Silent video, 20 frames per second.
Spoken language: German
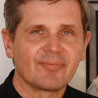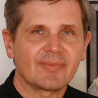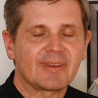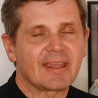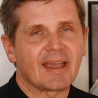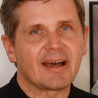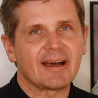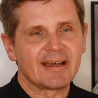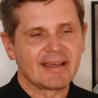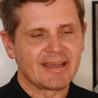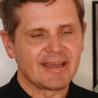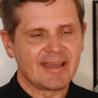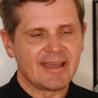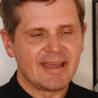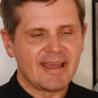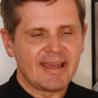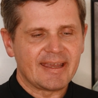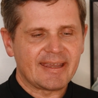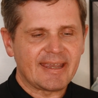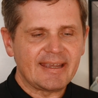Ja,
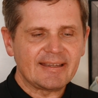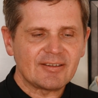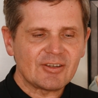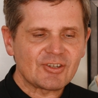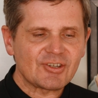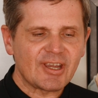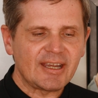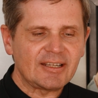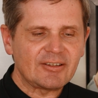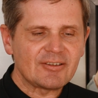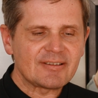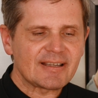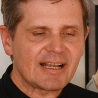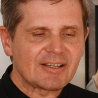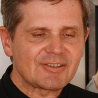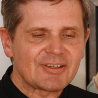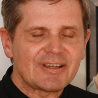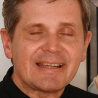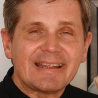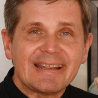Jesus schenkt uns
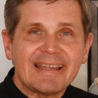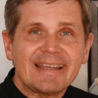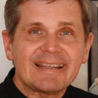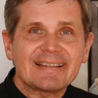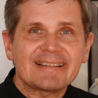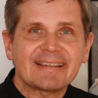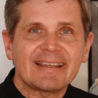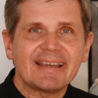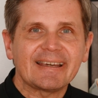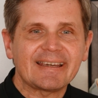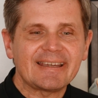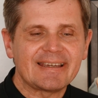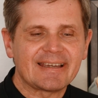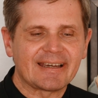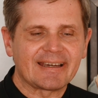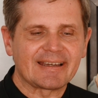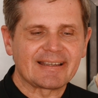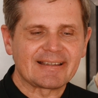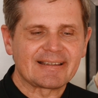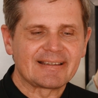also nichts
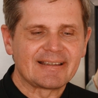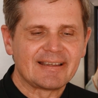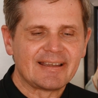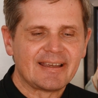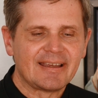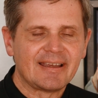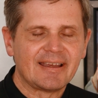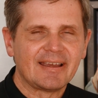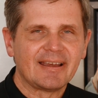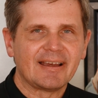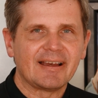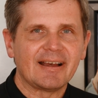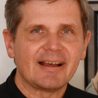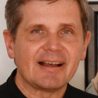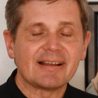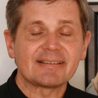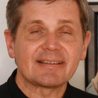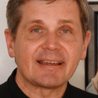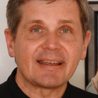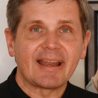Geringeres
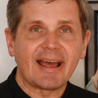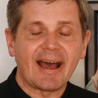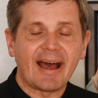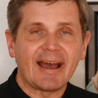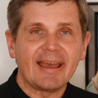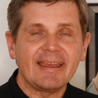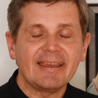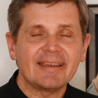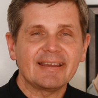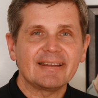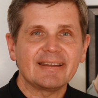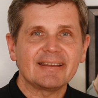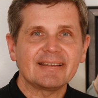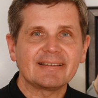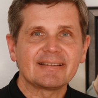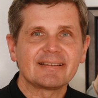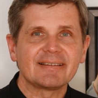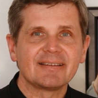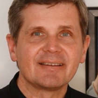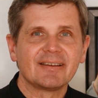als sein
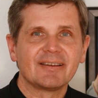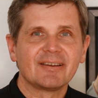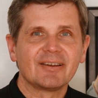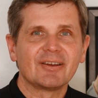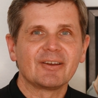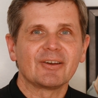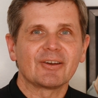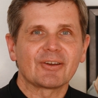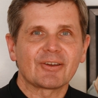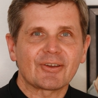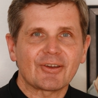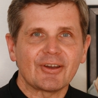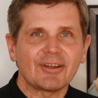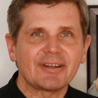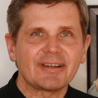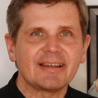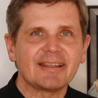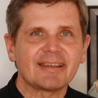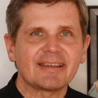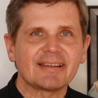eigenes
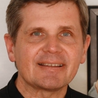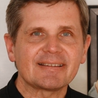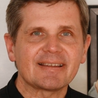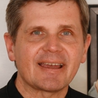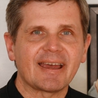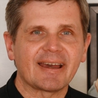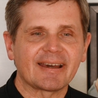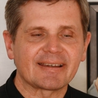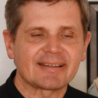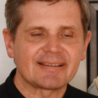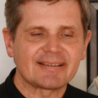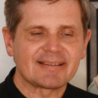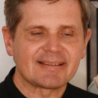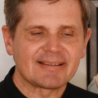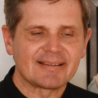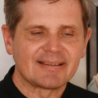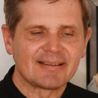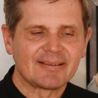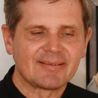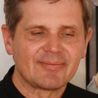göttliches Herz.